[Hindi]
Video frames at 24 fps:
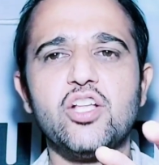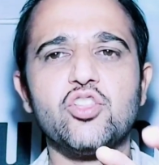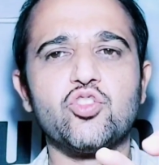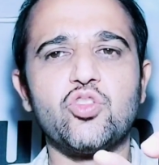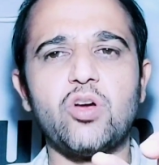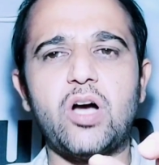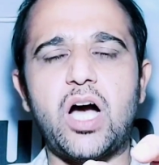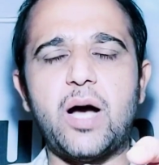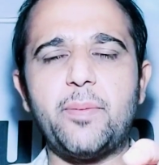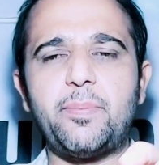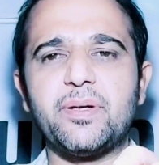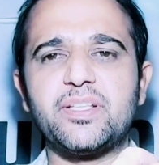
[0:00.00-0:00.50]
तो
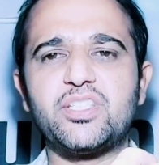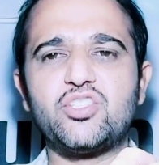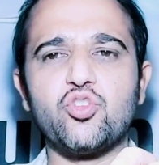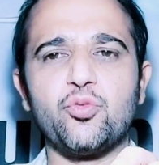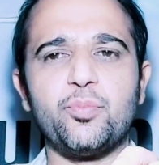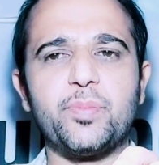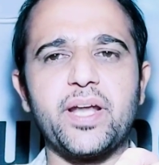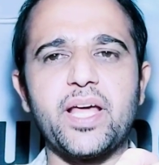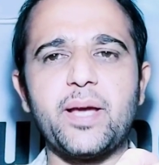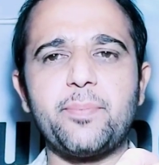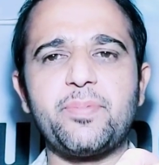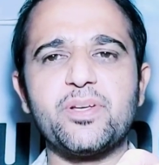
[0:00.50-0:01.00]
आप जो
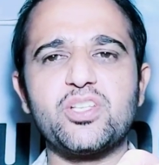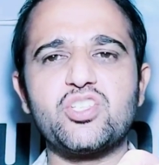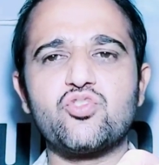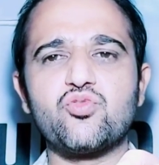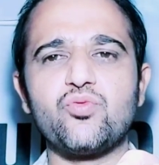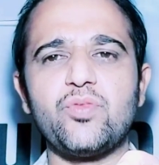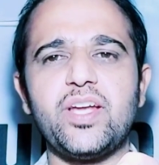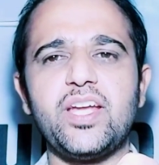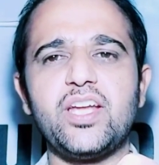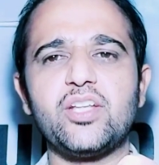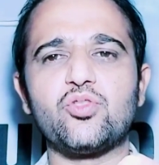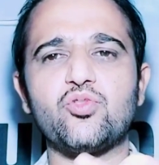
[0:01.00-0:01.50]
बड़ा
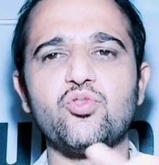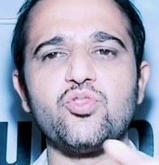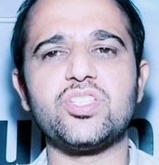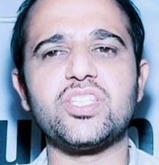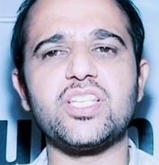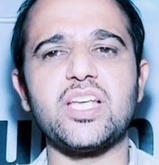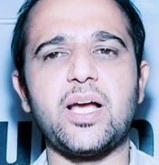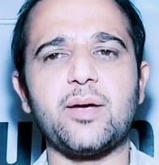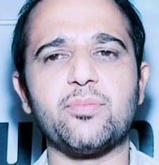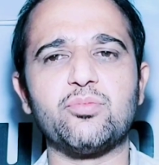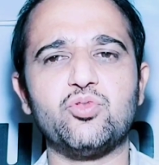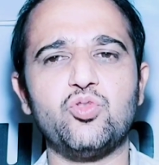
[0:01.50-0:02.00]
पशु है तो
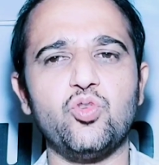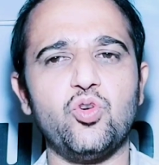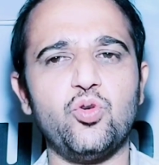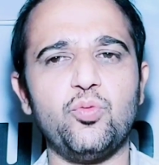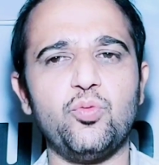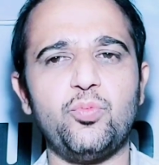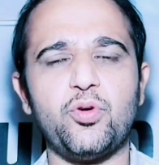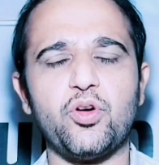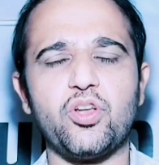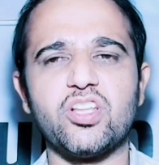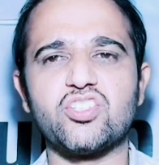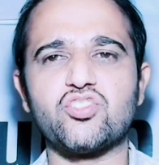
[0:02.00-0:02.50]
इसे आप दो
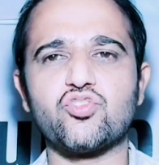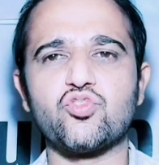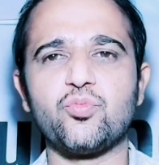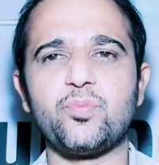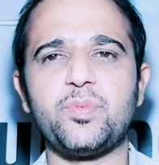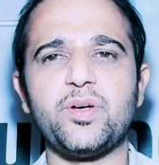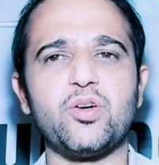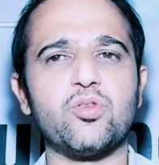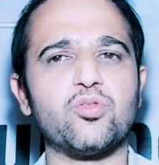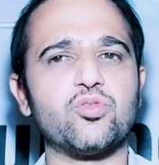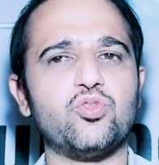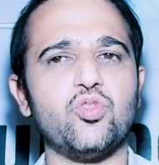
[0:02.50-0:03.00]
बोलस
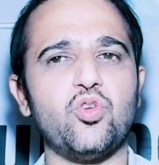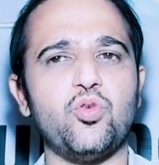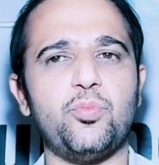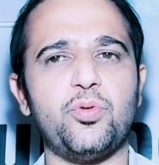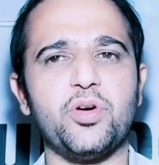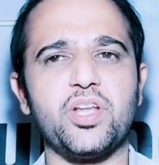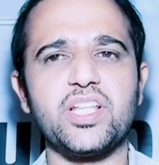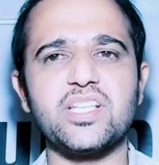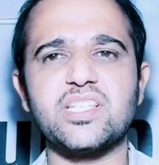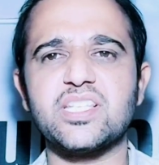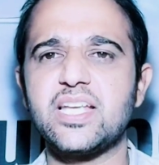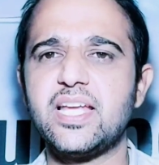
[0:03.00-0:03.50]
सुबह और दो
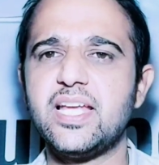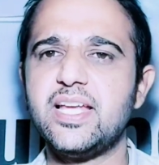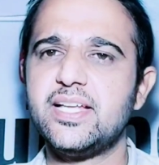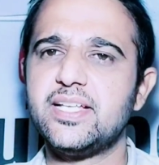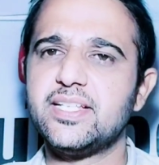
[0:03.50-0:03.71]
बोलस